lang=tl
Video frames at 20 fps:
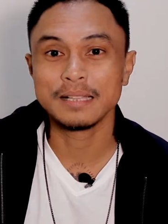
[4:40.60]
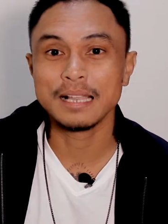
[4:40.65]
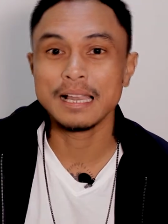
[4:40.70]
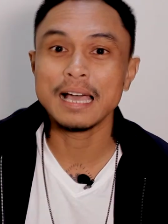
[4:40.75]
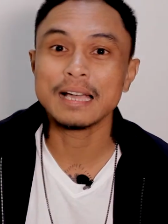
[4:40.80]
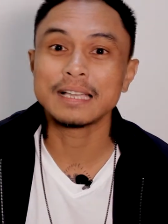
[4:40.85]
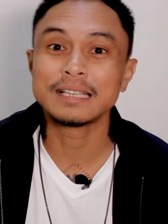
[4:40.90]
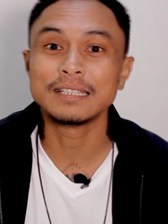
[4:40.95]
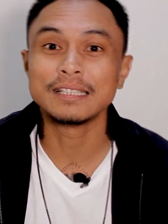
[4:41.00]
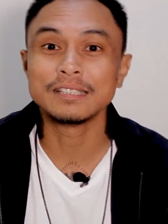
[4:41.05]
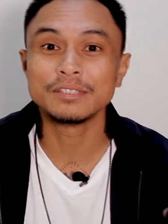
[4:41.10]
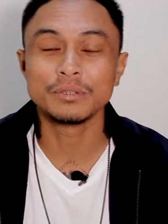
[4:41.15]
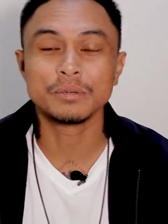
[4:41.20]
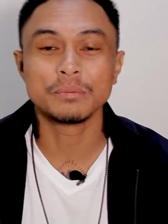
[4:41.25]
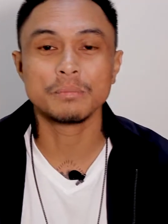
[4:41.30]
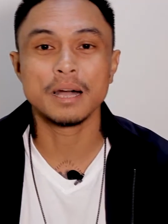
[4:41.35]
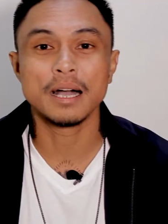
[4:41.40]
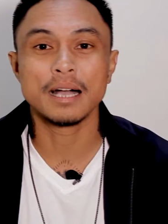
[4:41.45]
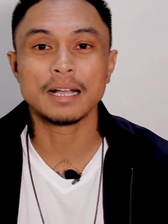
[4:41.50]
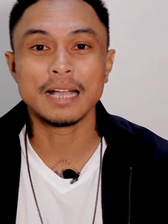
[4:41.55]
lalaki din
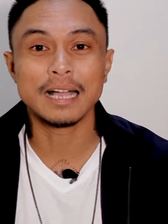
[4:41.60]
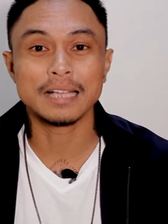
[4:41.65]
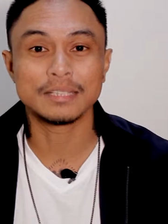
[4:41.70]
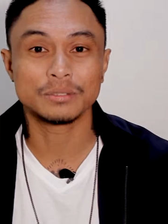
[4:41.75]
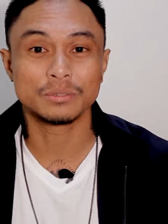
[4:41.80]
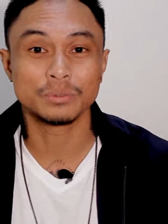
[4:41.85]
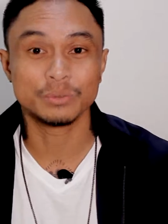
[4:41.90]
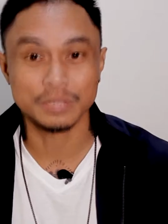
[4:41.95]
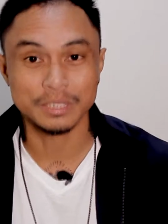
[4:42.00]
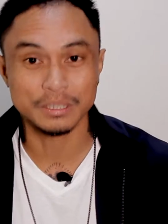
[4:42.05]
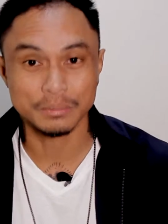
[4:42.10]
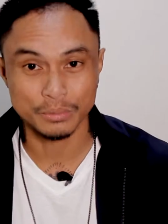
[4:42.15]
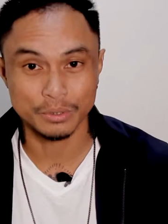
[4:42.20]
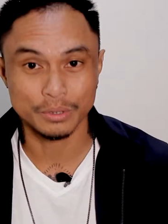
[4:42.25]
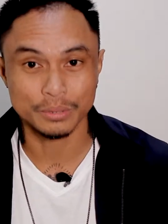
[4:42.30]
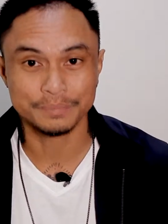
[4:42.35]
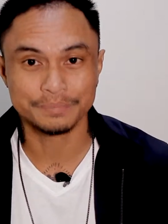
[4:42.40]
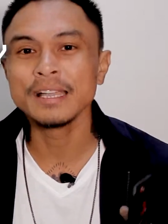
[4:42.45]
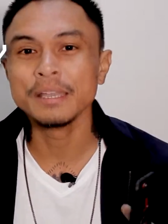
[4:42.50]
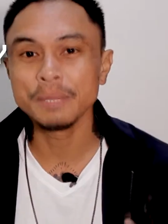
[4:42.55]
yung mga gastusin
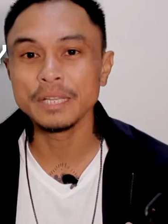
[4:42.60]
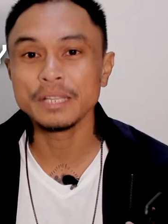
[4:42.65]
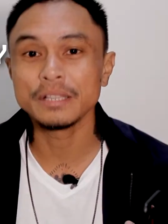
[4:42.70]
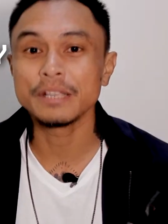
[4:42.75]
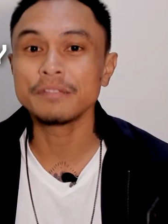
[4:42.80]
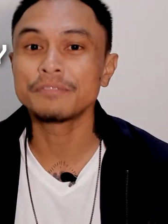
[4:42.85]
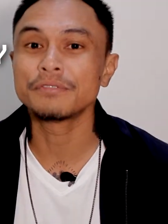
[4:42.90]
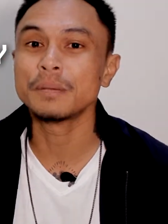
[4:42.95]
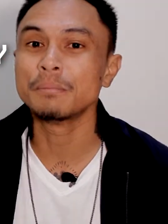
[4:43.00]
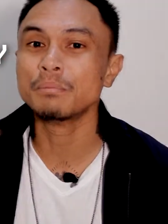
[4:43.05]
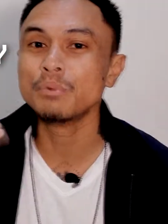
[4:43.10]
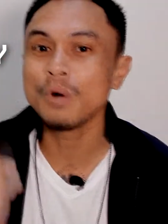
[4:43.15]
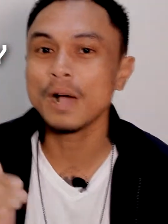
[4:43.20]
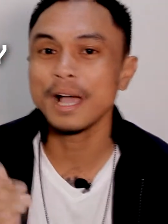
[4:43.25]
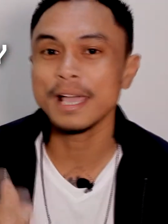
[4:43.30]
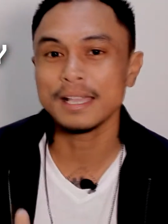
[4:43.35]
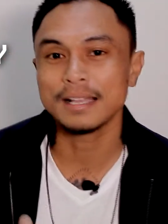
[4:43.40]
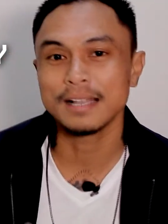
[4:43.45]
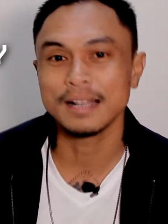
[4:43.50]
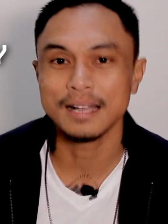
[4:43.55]
mo. I mean, if
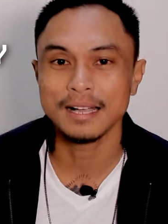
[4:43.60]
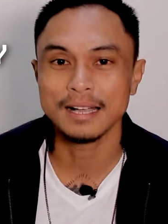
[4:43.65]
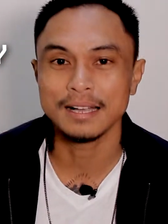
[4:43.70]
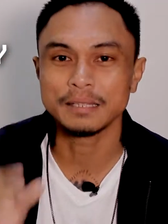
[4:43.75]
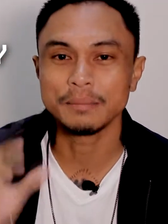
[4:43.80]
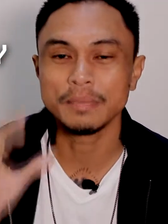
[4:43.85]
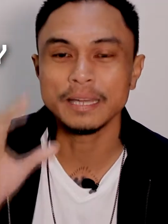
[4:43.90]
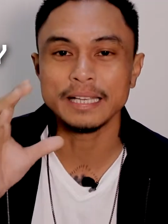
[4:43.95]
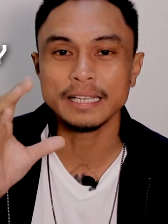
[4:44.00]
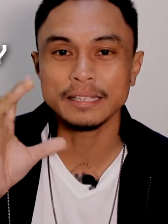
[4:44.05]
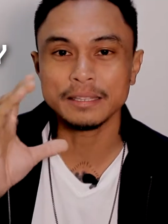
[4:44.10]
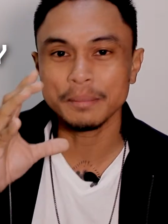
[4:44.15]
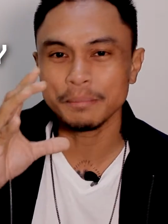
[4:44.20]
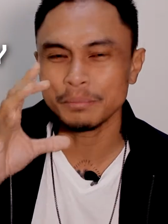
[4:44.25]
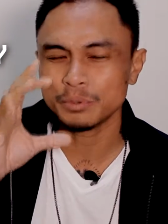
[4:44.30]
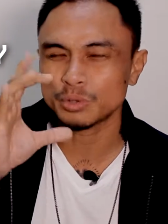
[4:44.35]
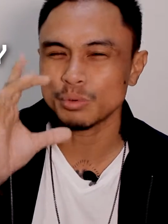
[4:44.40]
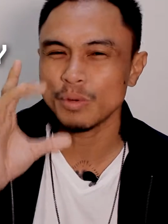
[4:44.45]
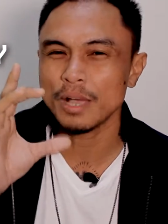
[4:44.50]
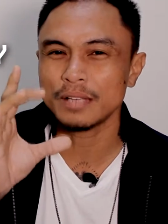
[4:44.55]
nabuhay ka nga sa maliit na
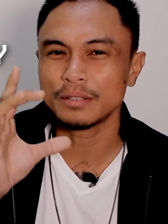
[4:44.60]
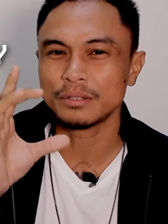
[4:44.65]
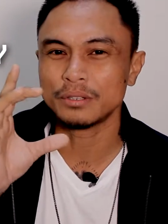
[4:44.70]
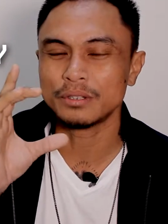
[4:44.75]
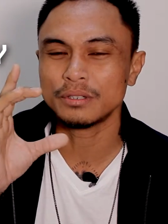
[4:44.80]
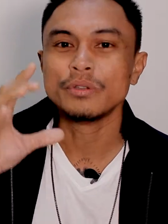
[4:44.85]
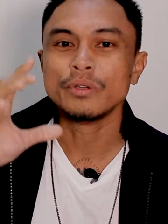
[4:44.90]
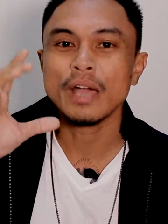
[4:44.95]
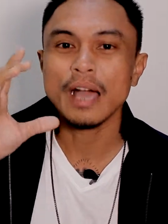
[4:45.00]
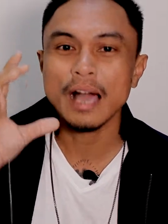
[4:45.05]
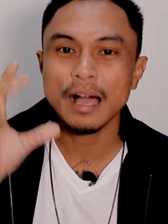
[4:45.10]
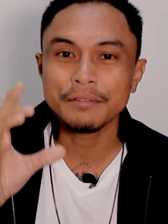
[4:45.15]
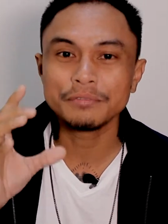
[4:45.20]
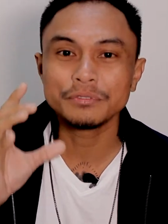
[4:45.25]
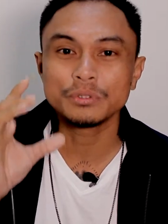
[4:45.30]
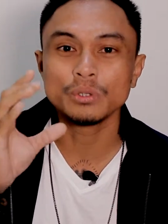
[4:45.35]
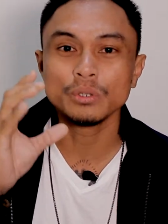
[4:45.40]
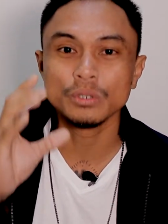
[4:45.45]
sweldo, you have to